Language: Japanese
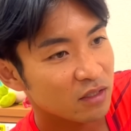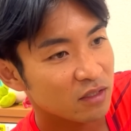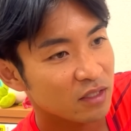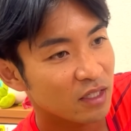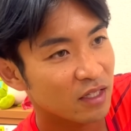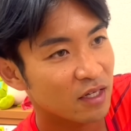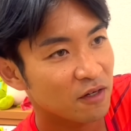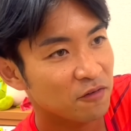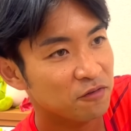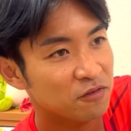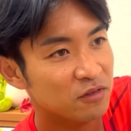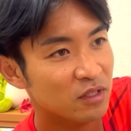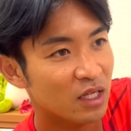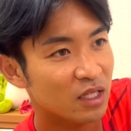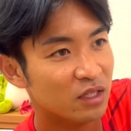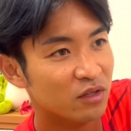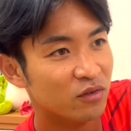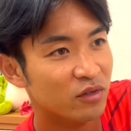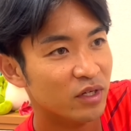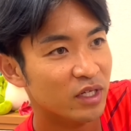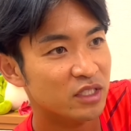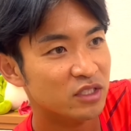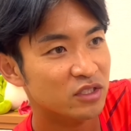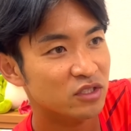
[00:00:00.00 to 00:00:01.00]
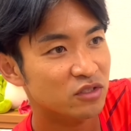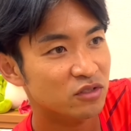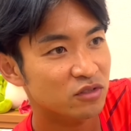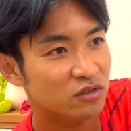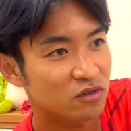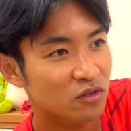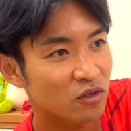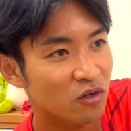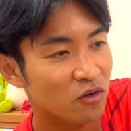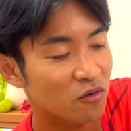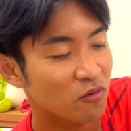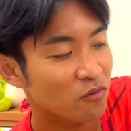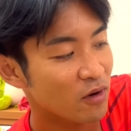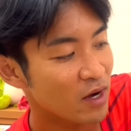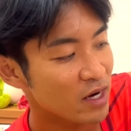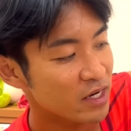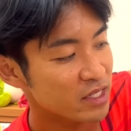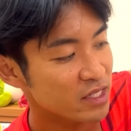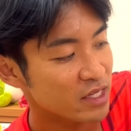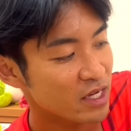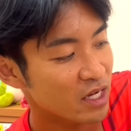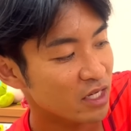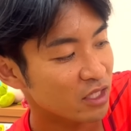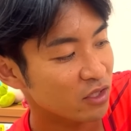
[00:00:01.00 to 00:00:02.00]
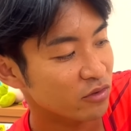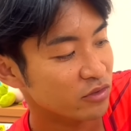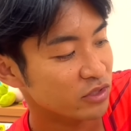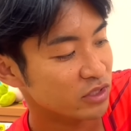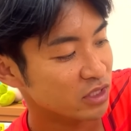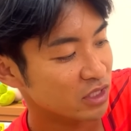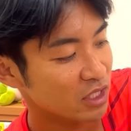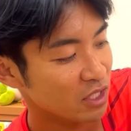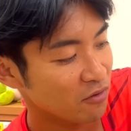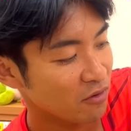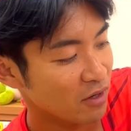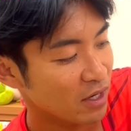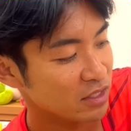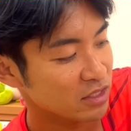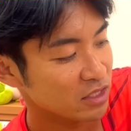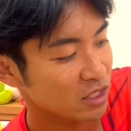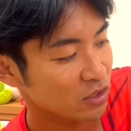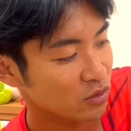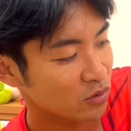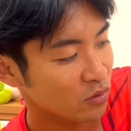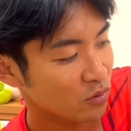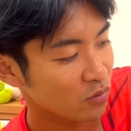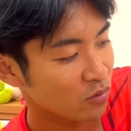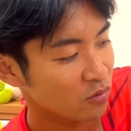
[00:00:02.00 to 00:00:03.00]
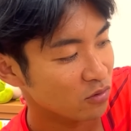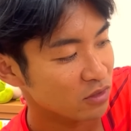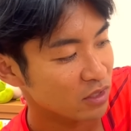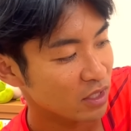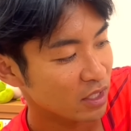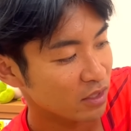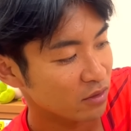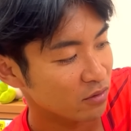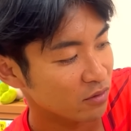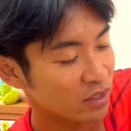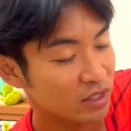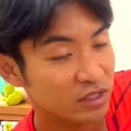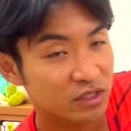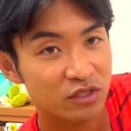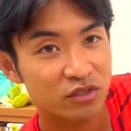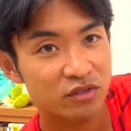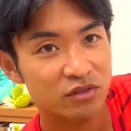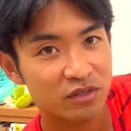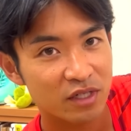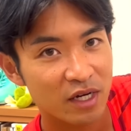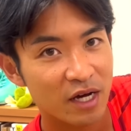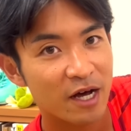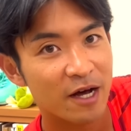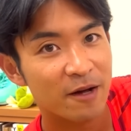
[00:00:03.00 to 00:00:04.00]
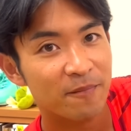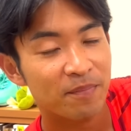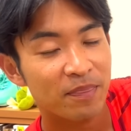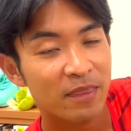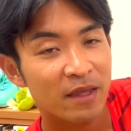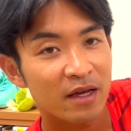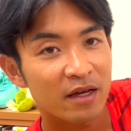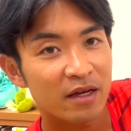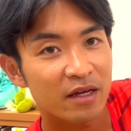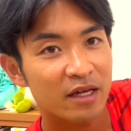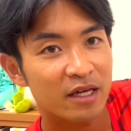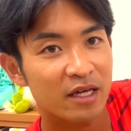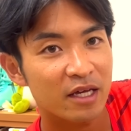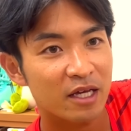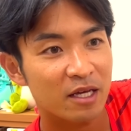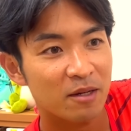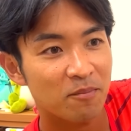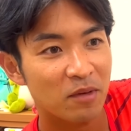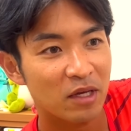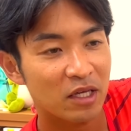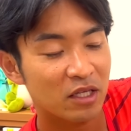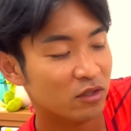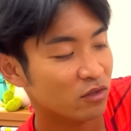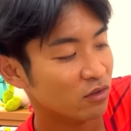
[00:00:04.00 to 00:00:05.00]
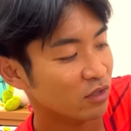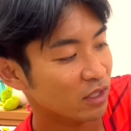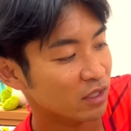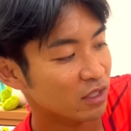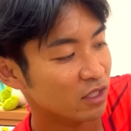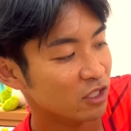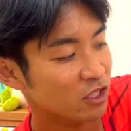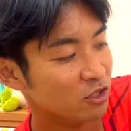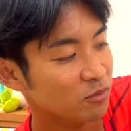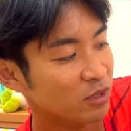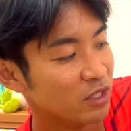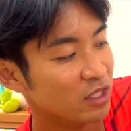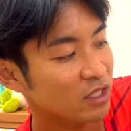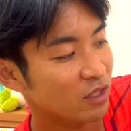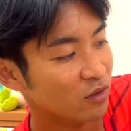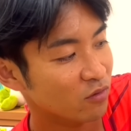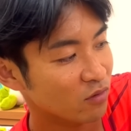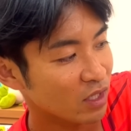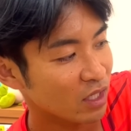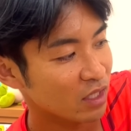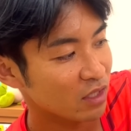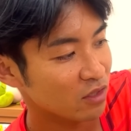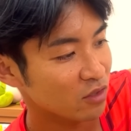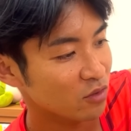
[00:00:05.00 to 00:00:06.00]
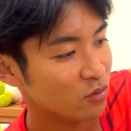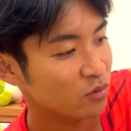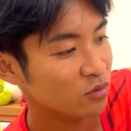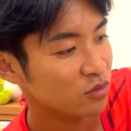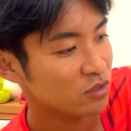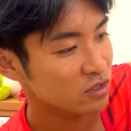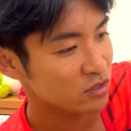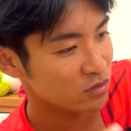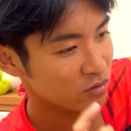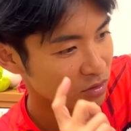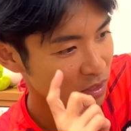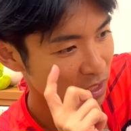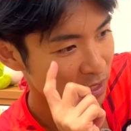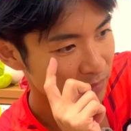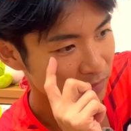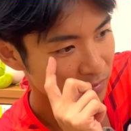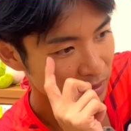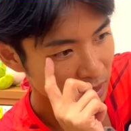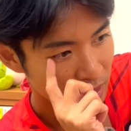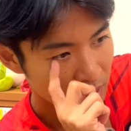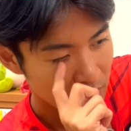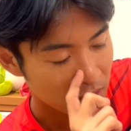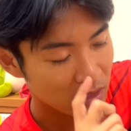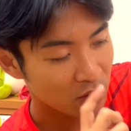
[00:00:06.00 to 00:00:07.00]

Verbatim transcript: ただ、普段の練習の割合としては、じゃあ、どこぐらいの練習が、えー、メインとなっていくべきなのかっていうことですよね。